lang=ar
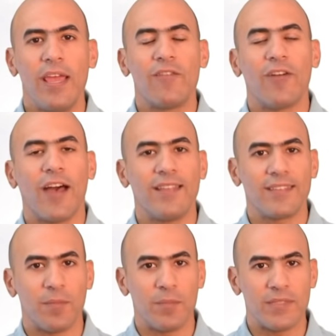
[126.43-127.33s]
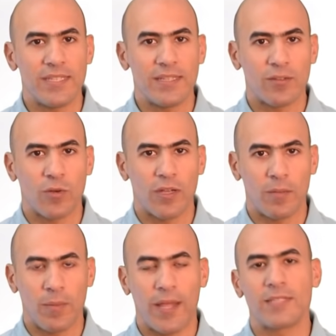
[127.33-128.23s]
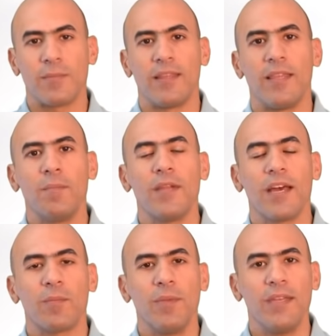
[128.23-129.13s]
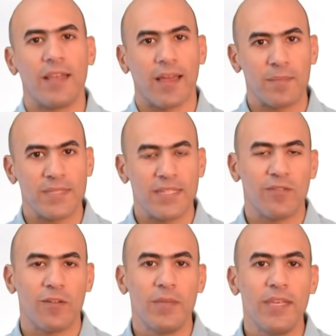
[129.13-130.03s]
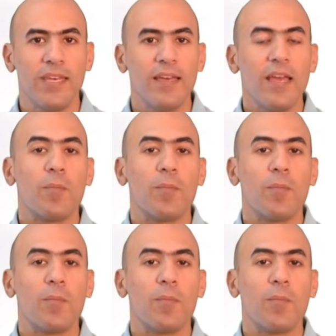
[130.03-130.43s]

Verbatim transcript: فعاده بزيد البلازما الدم من 40 ل 50%